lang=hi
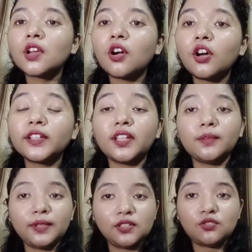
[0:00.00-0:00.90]
और ये
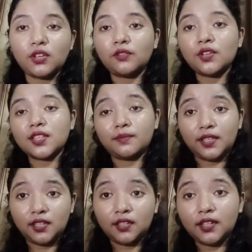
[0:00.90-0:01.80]
भी जो है वो
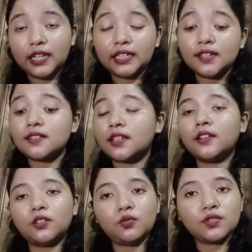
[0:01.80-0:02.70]
सभी इंडियन
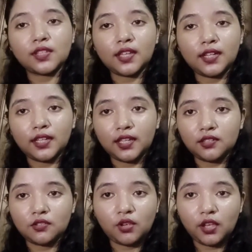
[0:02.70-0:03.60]
स्किन टोन्स के लिए
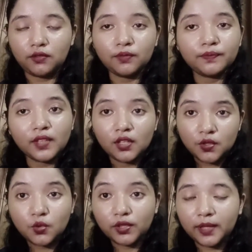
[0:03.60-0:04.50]
जो है वो
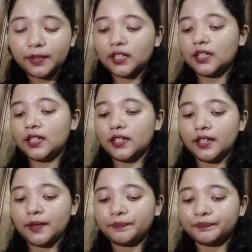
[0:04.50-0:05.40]
सूटेबल कलर
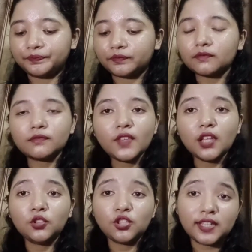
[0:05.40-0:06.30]
है
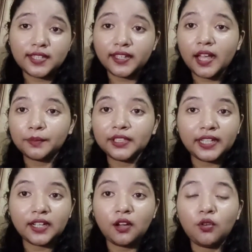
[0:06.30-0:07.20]
तो जैसे कि आपने
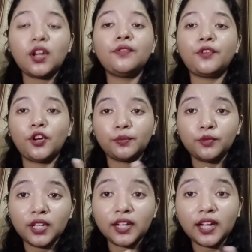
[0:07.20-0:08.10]
देखा होगा
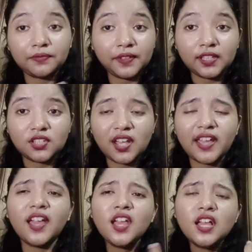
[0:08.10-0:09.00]
फॉर्मूला काफ़ी अच्छा
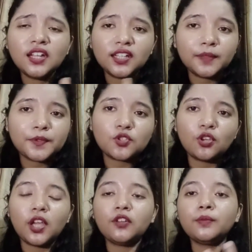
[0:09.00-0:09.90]
है लिप्स जो
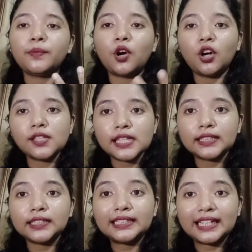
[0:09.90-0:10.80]
है वो बहुत
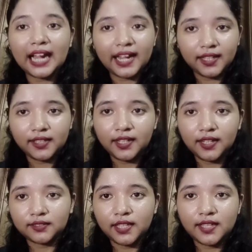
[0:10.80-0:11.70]
ज़्यादा ड्राई नहीं
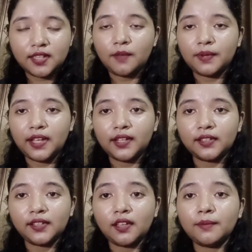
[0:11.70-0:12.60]
लगते इसे अप्लाई
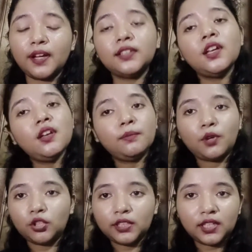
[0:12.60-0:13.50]
करने के बाद
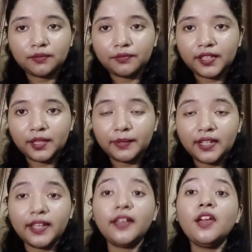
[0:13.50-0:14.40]
बहुत ही कम्फर्टेबल
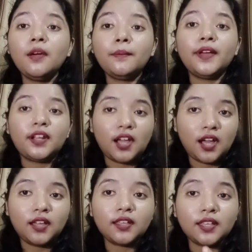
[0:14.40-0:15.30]
है पर
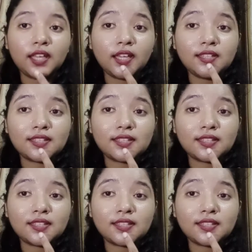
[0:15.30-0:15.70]
हाँ ये